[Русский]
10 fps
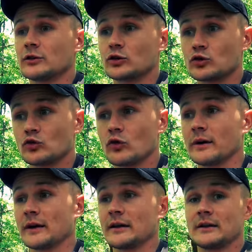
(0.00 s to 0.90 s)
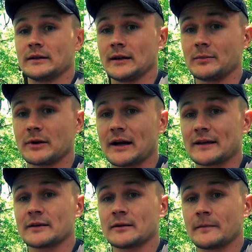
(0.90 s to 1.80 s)
Чтобы
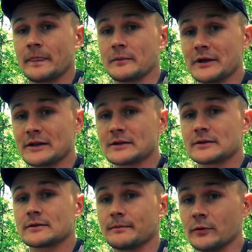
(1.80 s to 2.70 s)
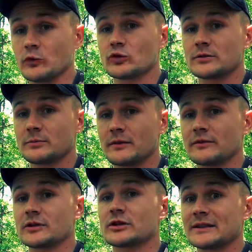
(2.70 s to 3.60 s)
набрать мышц, нужен
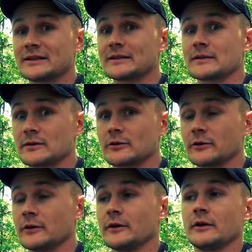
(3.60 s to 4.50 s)
повышенный тестостерон.